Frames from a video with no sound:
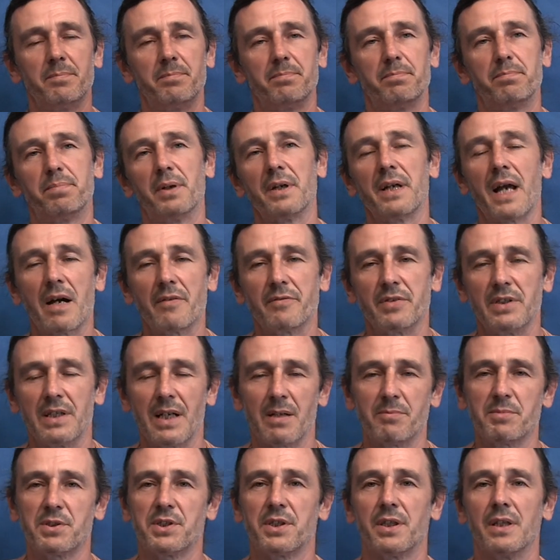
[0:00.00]
pojawi
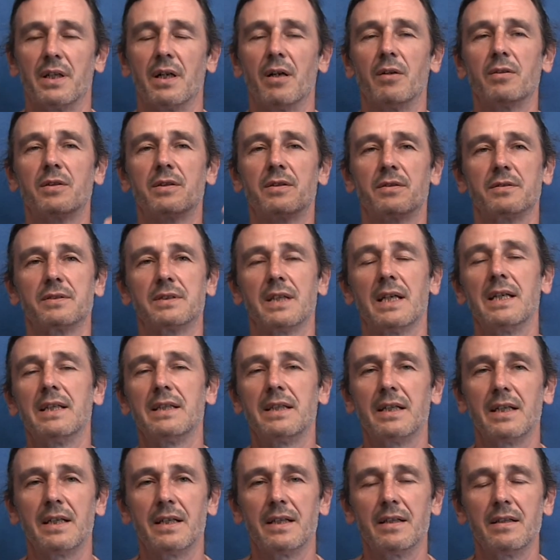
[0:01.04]
nam się
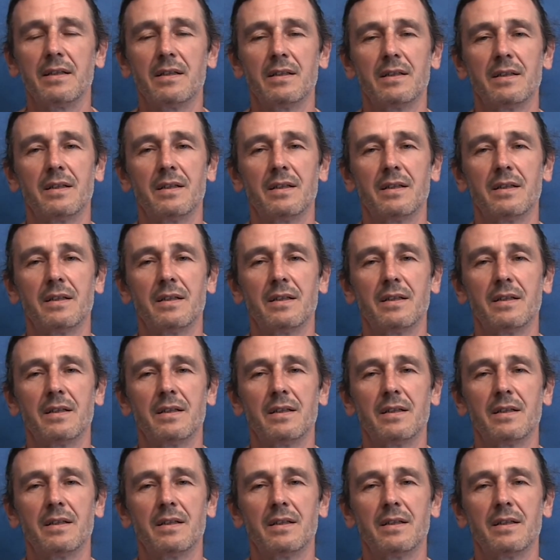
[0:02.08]
ogrodzenie.